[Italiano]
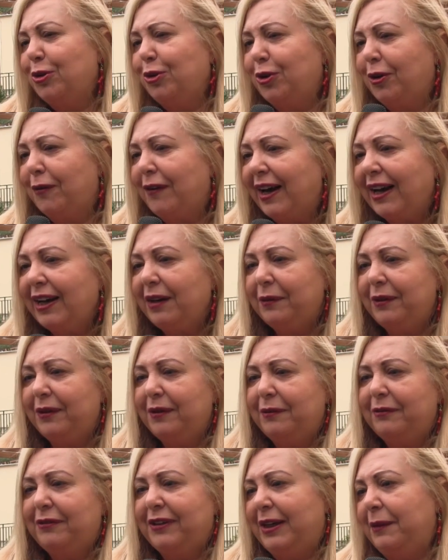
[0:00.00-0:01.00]
ritrovare
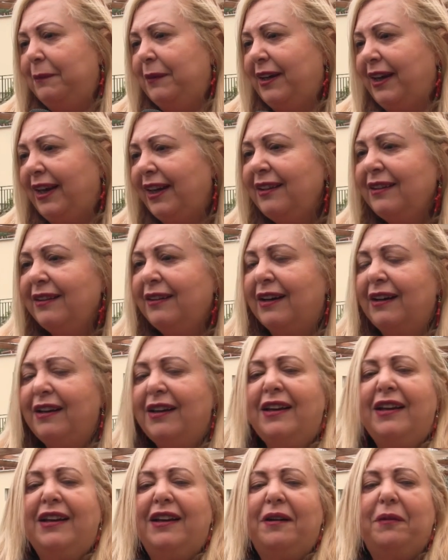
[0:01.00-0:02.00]
per fare merenda,
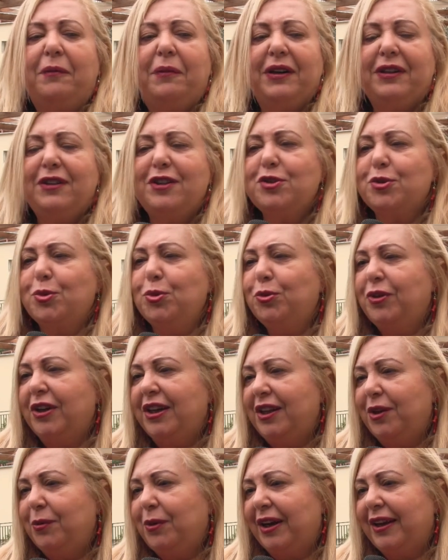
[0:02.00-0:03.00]
per
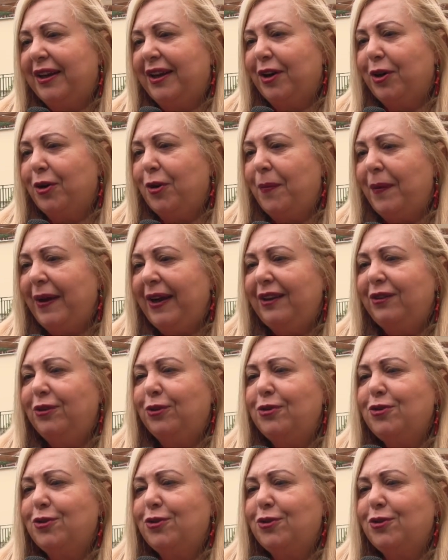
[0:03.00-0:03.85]
discutere di qualche argomento,